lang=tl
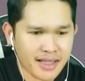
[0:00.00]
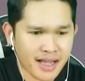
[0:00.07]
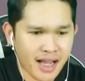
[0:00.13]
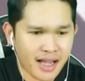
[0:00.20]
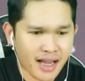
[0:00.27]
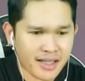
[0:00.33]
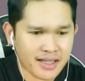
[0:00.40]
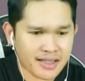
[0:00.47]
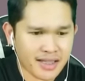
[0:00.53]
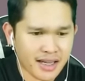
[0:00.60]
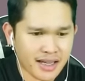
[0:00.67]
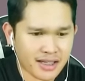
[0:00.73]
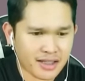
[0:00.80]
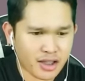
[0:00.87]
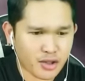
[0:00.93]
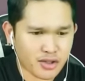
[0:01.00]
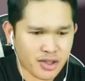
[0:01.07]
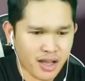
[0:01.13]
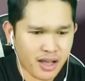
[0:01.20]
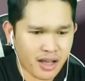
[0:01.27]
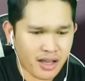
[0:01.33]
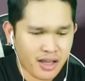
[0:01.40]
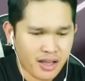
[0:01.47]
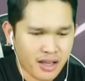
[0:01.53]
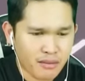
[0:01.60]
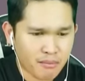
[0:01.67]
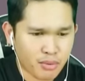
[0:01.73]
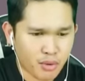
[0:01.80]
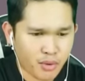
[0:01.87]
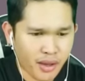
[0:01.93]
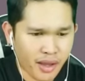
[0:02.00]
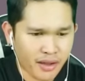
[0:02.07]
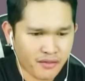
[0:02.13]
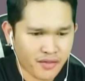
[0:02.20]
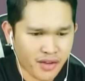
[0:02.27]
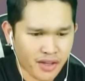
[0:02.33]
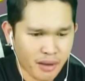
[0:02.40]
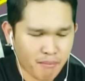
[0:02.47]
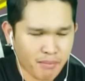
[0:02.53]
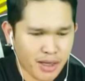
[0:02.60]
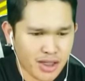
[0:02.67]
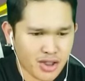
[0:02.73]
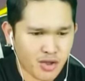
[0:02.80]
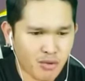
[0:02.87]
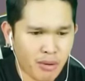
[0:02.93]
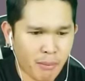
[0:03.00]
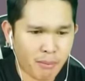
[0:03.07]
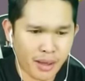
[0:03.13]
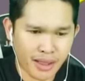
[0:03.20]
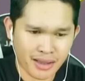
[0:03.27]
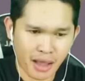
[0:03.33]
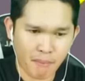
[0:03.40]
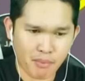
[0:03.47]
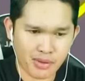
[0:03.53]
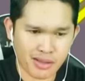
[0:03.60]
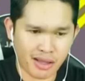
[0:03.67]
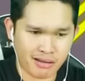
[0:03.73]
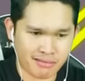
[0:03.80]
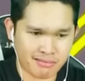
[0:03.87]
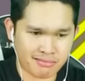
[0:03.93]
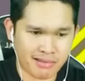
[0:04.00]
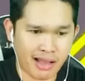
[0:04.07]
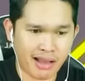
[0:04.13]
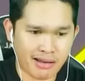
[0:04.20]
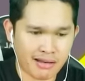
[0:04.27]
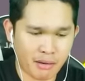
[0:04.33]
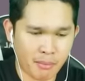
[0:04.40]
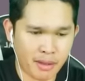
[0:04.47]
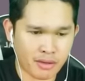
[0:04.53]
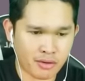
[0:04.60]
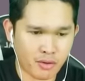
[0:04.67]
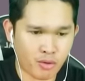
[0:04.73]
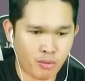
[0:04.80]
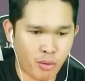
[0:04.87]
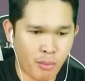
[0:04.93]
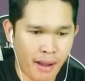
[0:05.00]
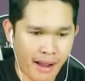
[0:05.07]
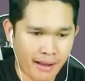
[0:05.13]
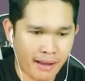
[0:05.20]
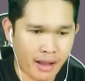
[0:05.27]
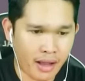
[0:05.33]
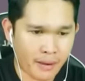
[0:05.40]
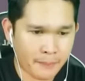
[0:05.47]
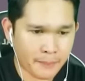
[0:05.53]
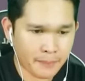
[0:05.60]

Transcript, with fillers: Nakakainis talaga dito sa Brookhaven. Ang bilis gumabi, tapos ang tagal naman umumaga.